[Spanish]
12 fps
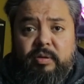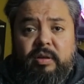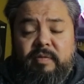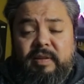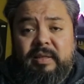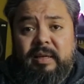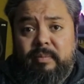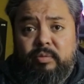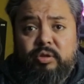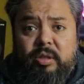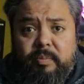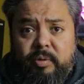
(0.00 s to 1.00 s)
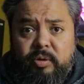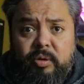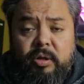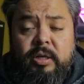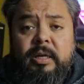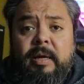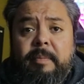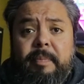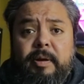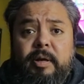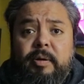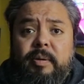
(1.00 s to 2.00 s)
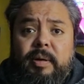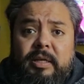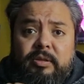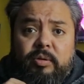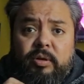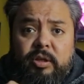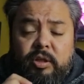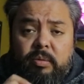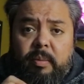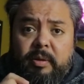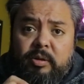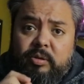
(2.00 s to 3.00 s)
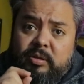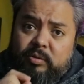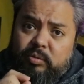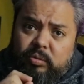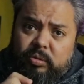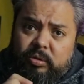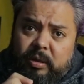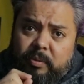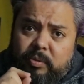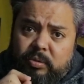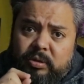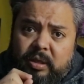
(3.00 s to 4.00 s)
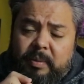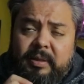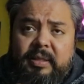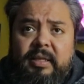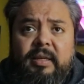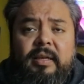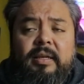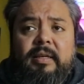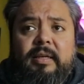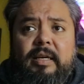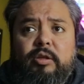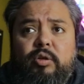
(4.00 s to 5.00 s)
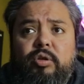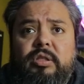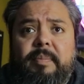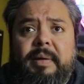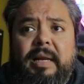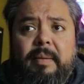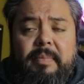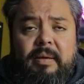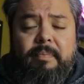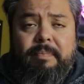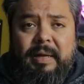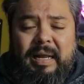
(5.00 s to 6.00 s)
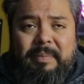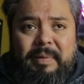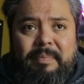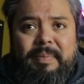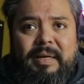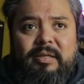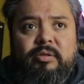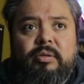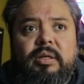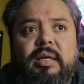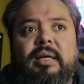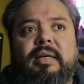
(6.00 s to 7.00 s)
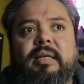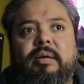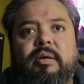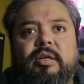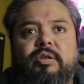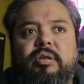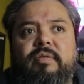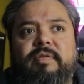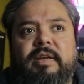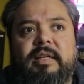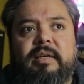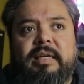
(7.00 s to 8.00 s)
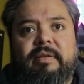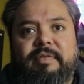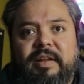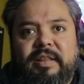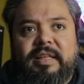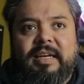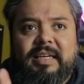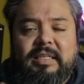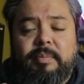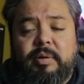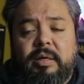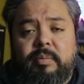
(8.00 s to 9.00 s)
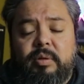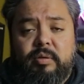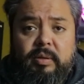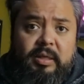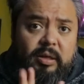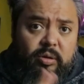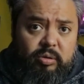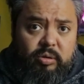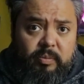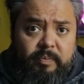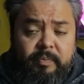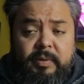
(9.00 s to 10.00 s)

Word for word: porque no hace falta mucho tampoco. Pero he escogido los momentos justamente que son los que para mí, para mi persona, creo que son que diferencian este Pokémon de cualquier otro.